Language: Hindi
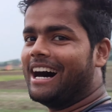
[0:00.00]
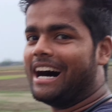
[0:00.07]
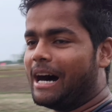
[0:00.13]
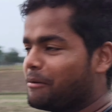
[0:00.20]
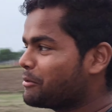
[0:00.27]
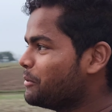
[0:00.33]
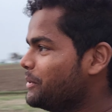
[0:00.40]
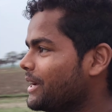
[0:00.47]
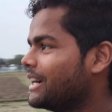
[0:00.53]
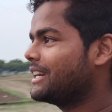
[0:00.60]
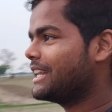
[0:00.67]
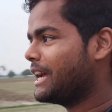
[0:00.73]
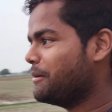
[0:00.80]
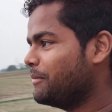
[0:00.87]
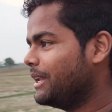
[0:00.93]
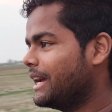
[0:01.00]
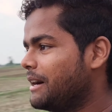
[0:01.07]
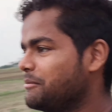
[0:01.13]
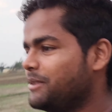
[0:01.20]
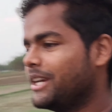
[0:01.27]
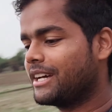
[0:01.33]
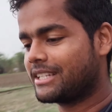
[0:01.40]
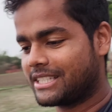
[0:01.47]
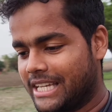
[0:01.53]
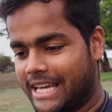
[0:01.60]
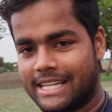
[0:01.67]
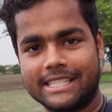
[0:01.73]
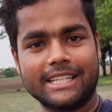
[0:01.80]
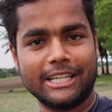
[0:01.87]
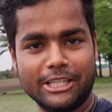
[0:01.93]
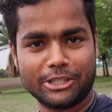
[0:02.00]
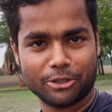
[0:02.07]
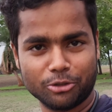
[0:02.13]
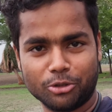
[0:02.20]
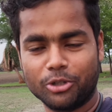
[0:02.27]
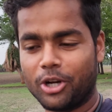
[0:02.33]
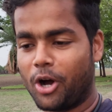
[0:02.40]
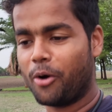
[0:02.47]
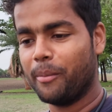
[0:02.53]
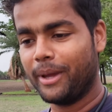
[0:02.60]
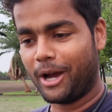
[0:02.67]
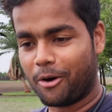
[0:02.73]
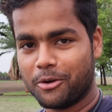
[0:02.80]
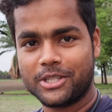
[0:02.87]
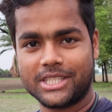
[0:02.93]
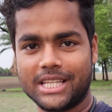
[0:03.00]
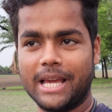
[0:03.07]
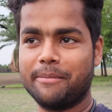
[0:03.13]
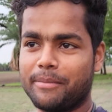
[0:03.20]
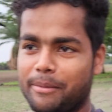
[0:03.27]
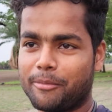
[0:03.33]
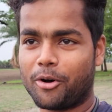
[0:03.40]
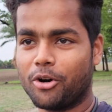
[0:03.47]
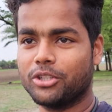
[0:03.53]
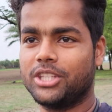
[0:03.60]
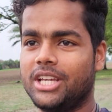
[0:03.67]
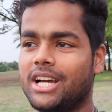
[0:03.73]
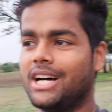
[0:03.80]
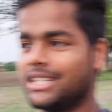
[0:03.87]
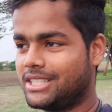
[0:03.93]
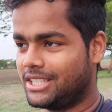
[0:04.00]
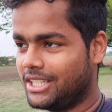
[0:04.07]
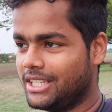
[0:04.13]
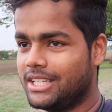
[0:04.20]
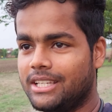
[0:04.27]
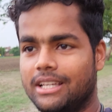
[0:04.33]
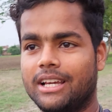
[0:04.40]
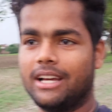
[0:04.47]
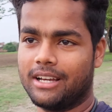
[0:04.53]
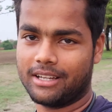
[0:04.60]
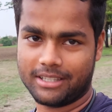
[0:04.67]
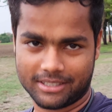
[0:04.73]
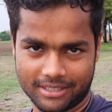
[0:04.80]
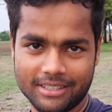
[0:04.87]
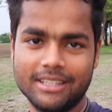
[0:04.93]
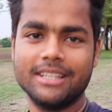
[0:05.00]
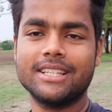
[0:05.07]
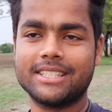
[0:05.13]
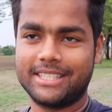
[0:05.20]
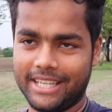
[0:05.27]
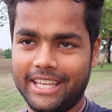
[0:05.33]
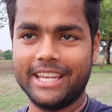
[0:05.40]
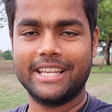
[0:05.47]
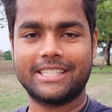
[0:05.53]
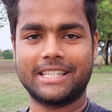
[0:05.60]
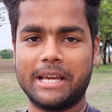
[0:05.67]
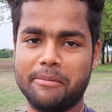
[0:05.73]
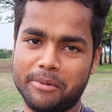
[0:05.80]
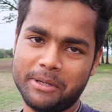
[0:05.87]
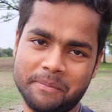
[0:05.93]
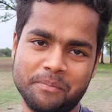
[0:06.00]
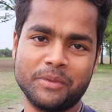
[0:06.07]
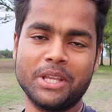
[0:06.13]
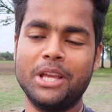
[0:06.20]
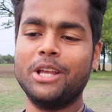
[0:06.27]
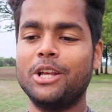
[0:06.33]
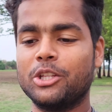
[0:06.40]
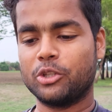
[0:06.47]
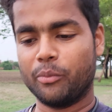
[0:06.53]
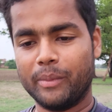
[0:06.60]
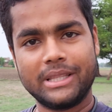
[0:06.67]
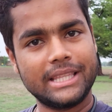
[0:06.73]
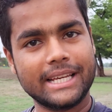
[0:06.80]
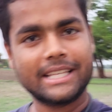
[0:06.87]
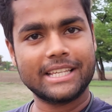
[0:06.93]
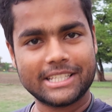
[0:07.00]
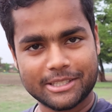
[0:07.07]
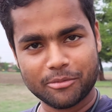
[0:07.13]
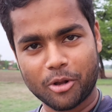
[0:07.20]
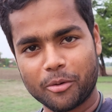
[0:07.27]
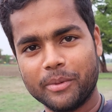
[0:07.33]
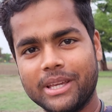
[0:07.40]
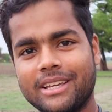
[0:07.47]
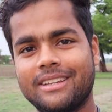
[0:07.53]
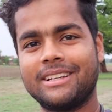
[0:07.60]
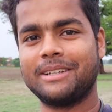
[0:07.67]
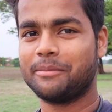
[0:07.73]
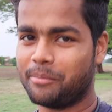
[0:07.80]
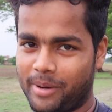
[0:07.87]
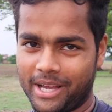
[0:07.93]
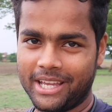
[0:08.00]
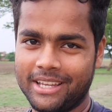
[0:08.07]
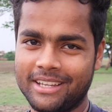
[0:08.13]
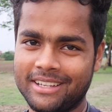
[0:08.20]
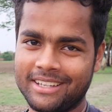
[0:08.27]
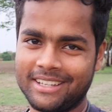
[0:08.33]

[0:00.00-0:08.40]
आपको भी अगर टाइम मिले आप भी अगर शहर से कहीं से हो तो गांव में आओ इस टाइम पे बहुत ही अच्छी आ, सीन है इस टाइम पे तो मिलते हैं नेक्स्ट ब्लॉग में बाय